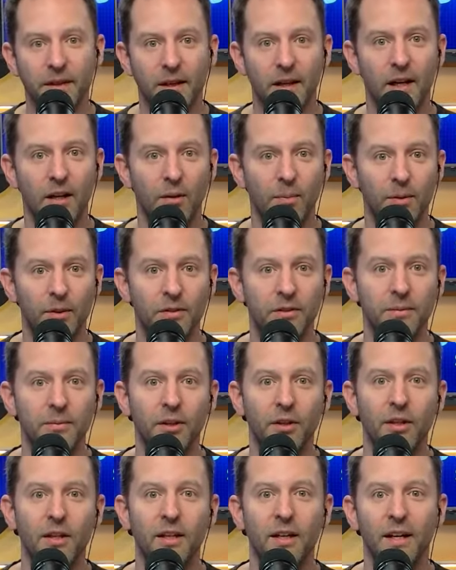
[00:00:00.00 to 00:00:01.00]
que en los
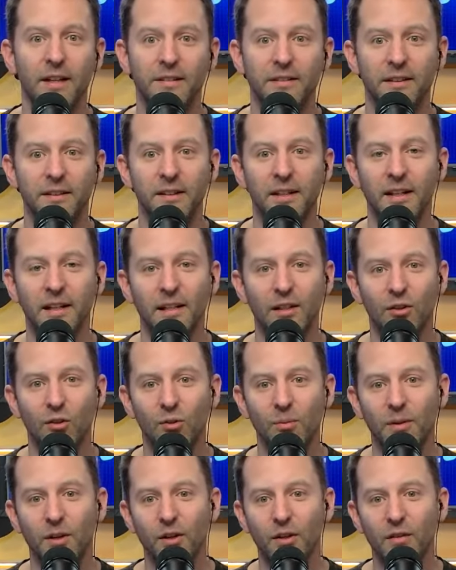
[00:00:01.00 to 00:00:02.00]
próximos días dé los
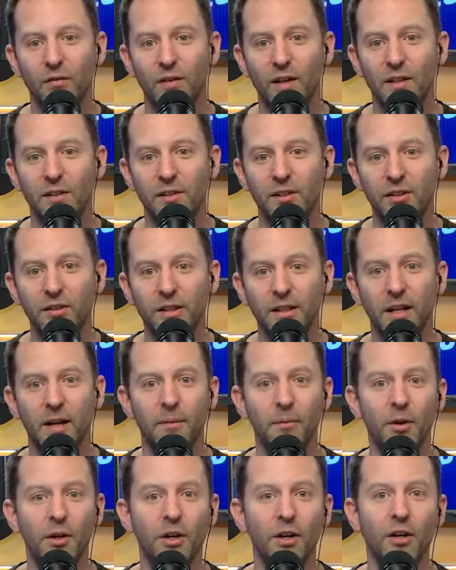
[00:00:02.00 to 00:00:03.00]
números de inflación, te
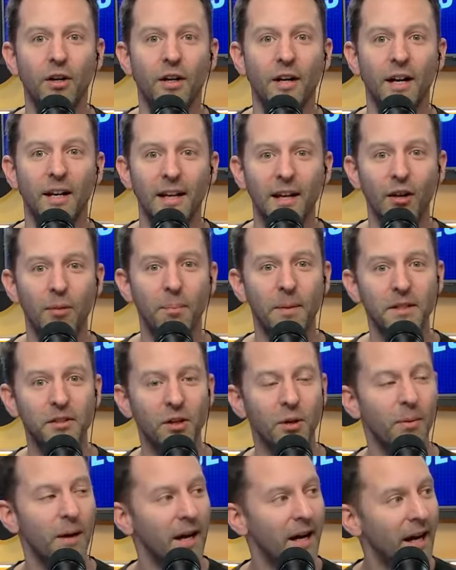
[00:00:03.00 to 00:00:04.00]
digan, bueno, no, en realidad los
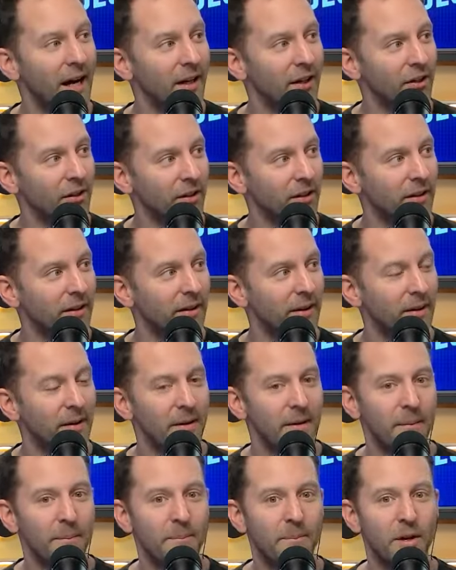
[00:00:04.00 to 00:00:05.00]
precios bajaron,
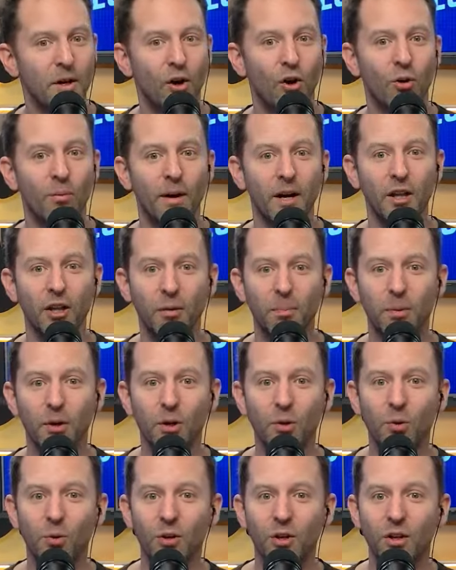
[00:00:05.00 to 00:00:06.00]
pero como hay 2
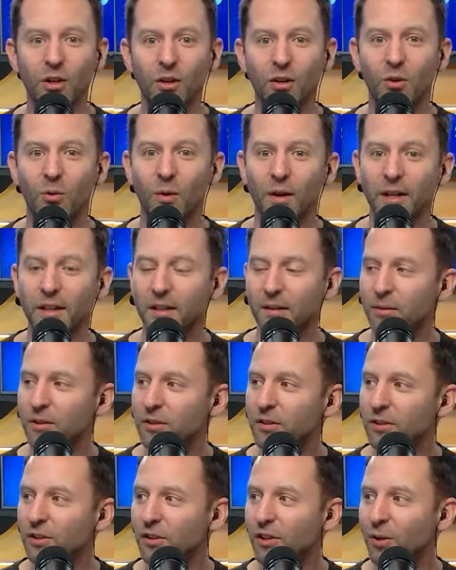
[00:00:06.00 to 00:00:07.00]
por 1 o
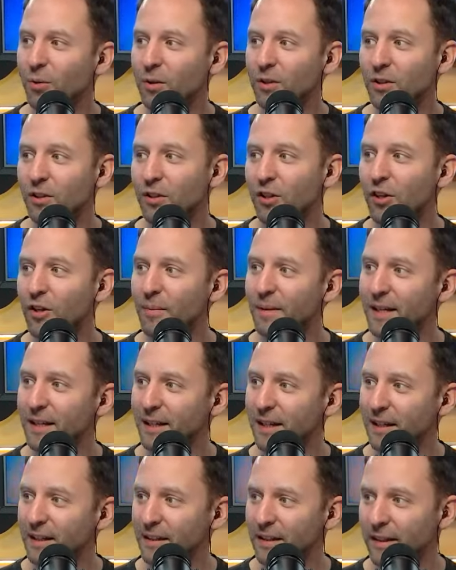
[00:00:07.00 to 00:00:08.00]
40% de descuento, no lo
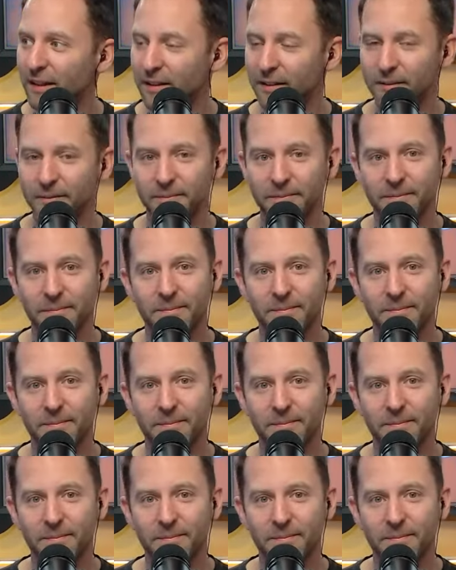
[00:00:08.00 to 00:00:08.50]
mide el INDEC.